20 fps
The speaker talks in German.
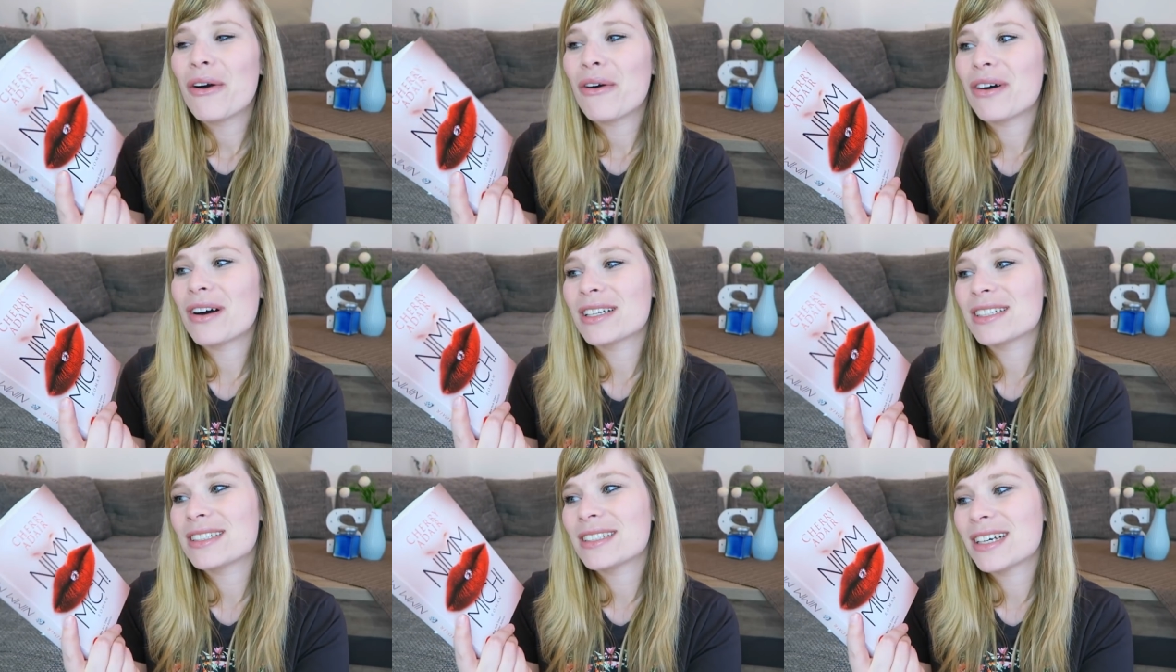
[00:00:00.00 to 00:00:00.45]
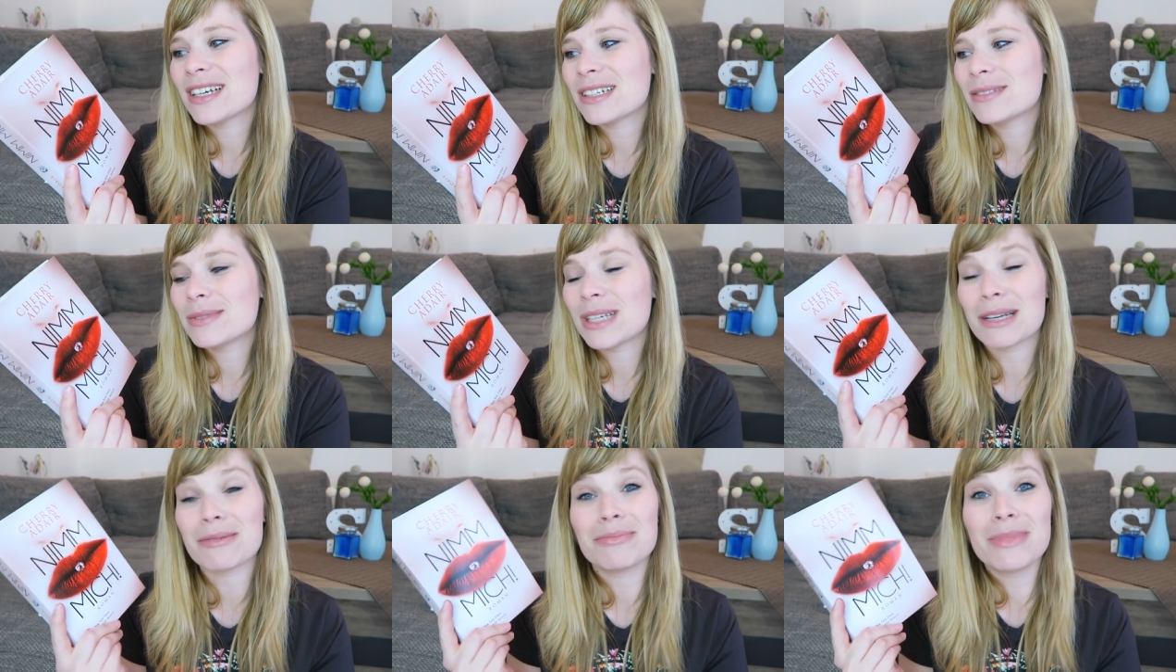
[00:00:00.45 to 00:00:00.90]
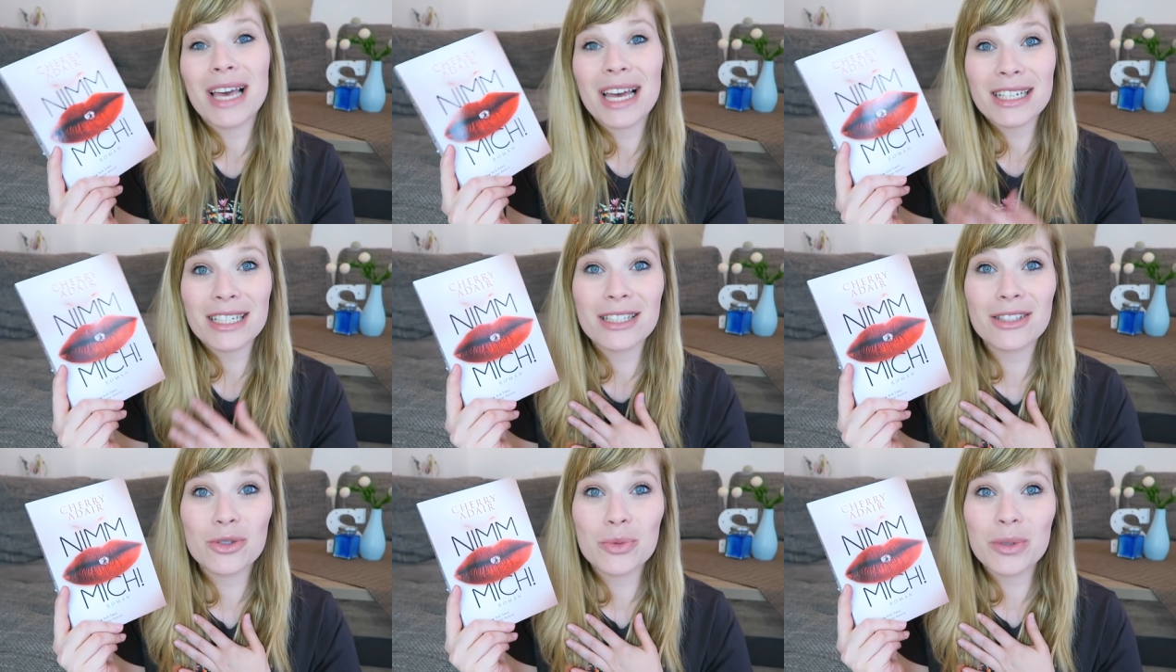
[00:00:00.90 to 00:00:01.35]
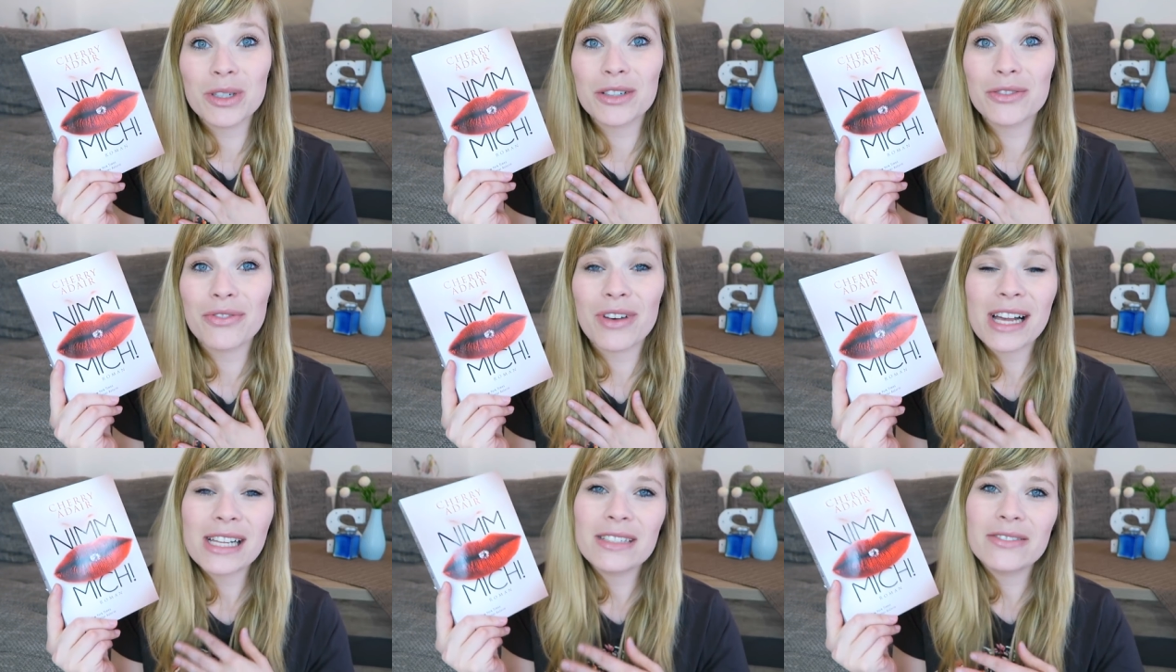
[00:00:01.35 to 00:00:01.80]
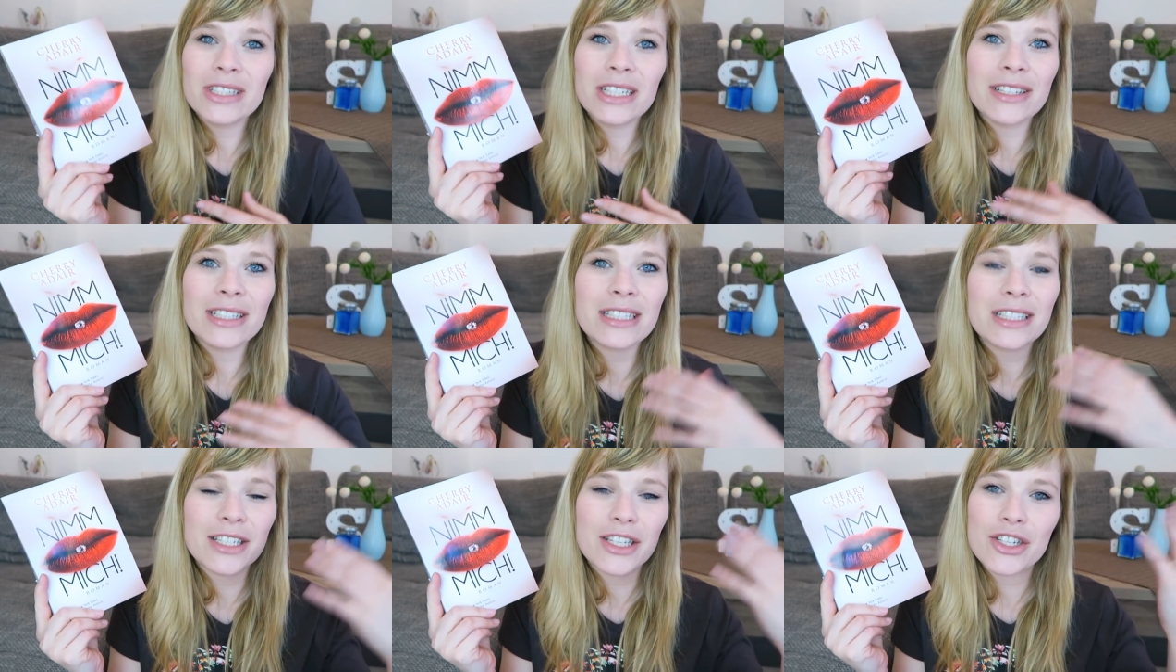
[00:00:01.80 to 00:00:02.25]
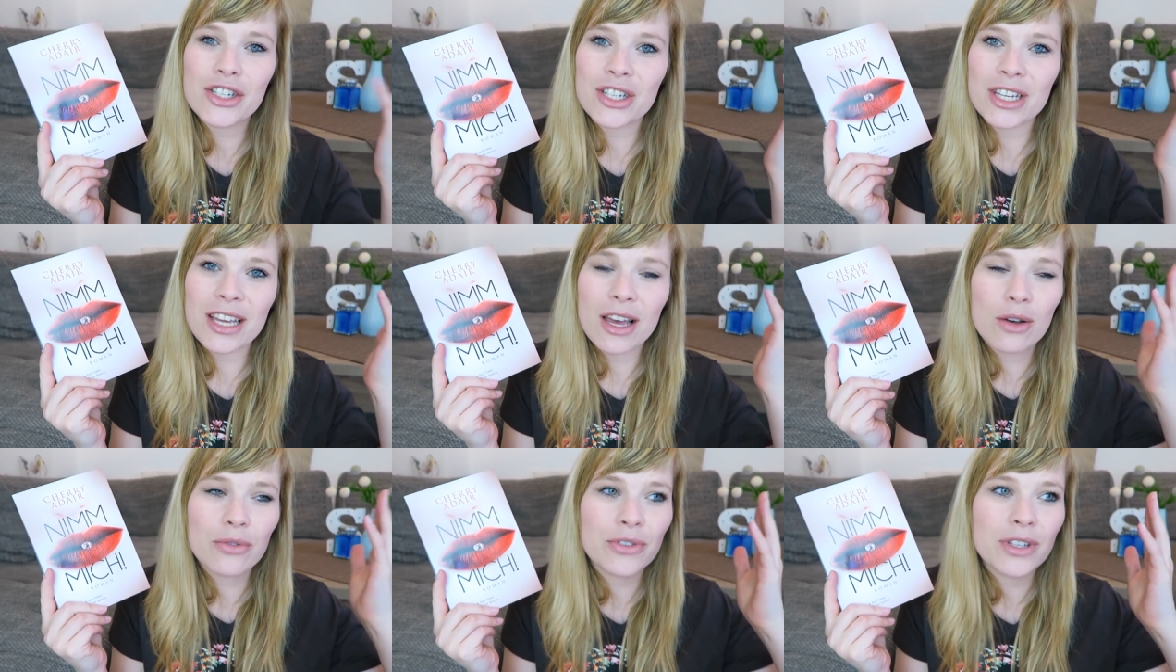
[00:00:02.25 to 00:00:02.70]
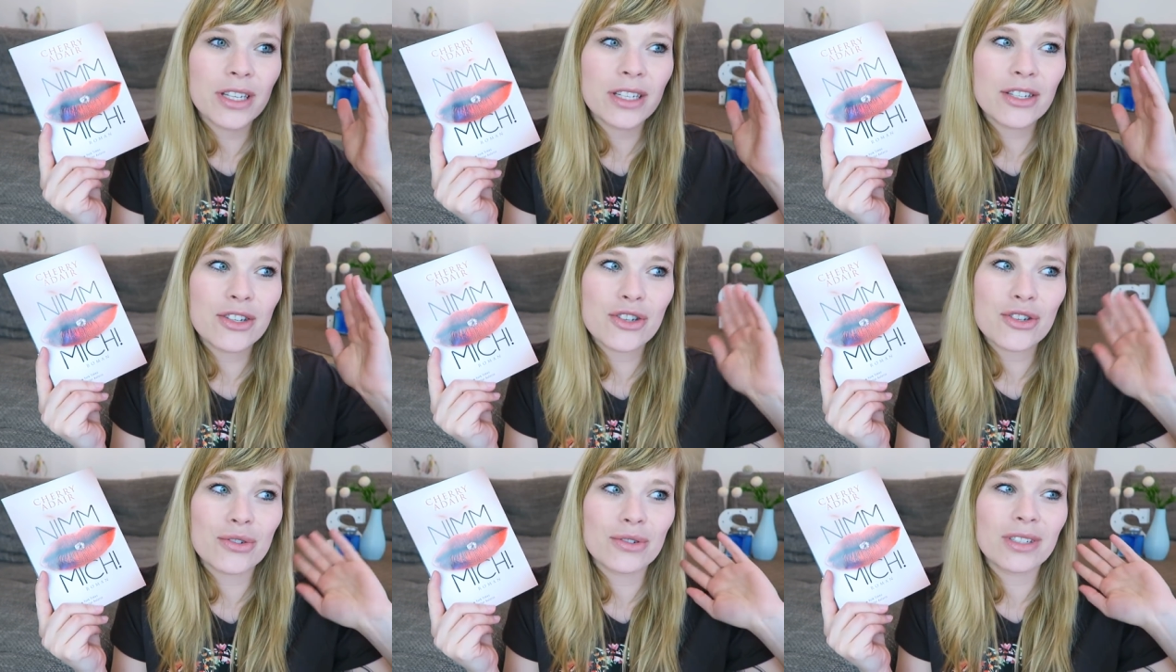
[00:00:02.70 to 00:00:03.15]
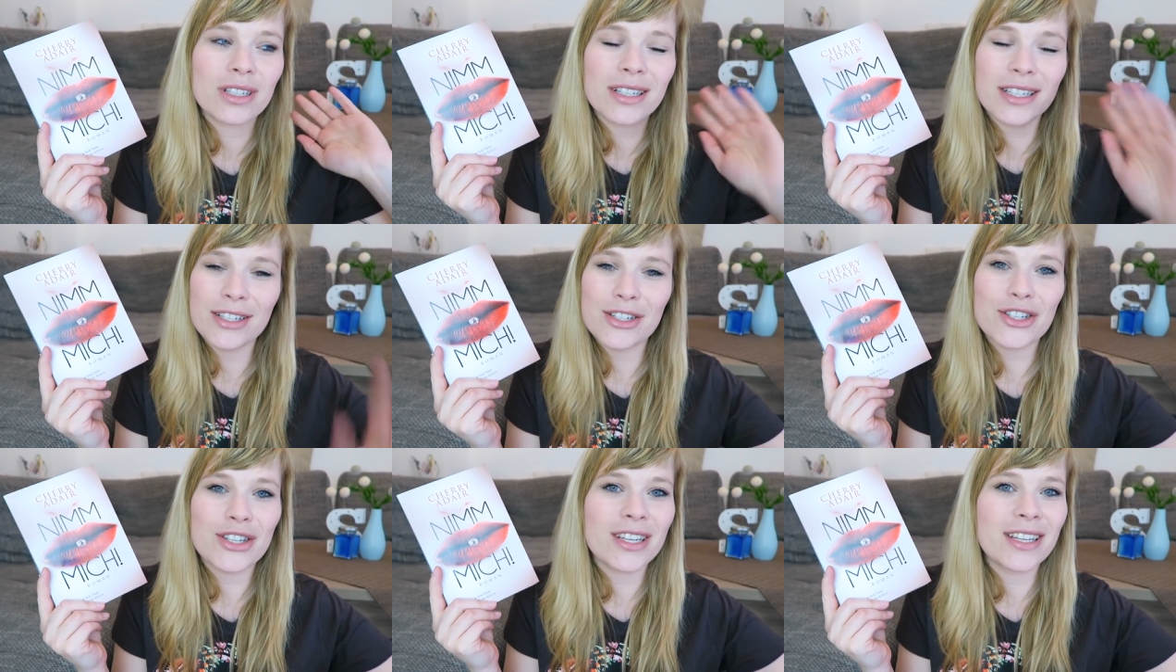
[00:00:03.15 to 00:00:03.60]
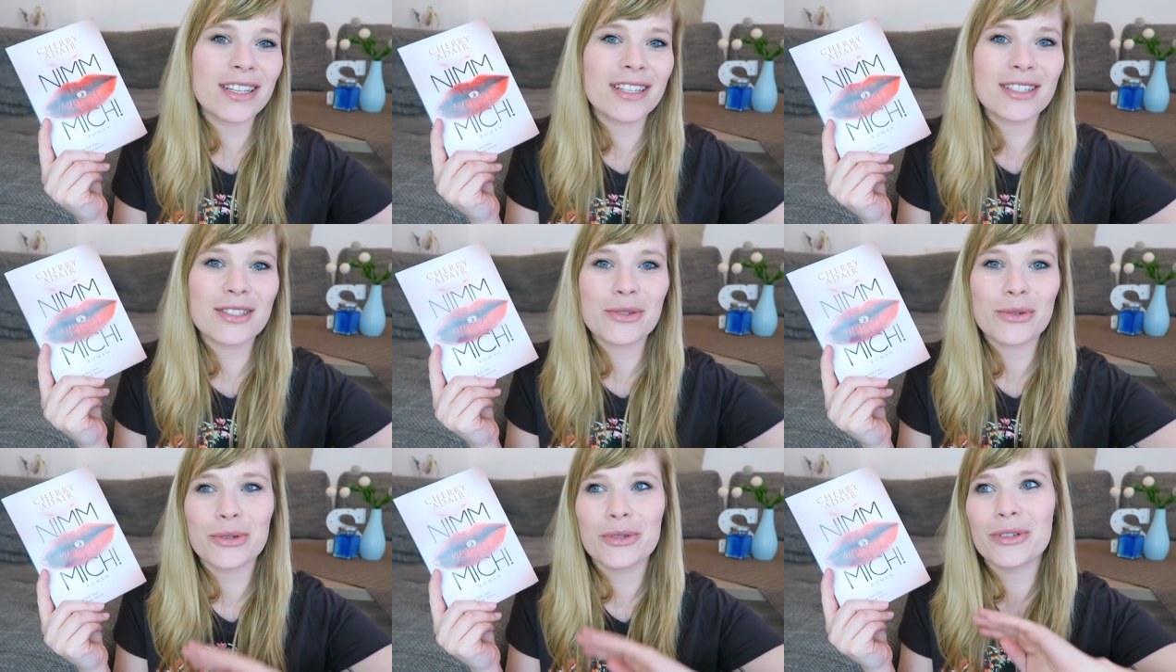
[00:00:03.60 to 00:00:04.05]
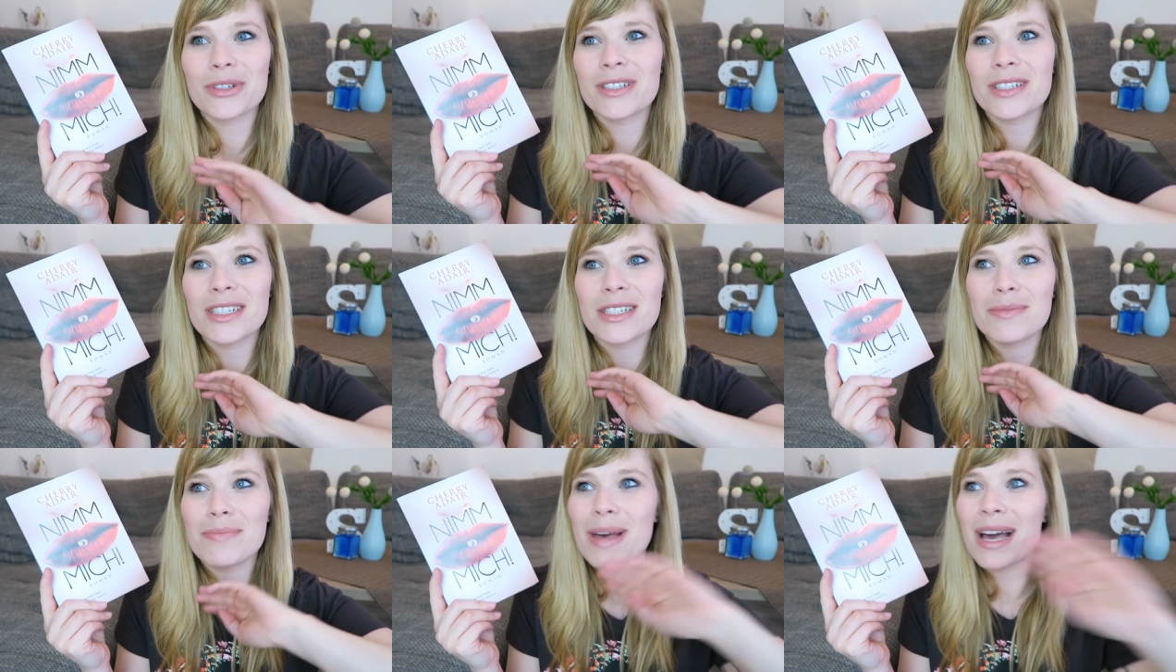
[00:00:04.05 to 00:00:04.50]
Und ähm, ja, mir hat das super gefallen. Ihr wisst, ich stehe auf Kitsch und Klischees und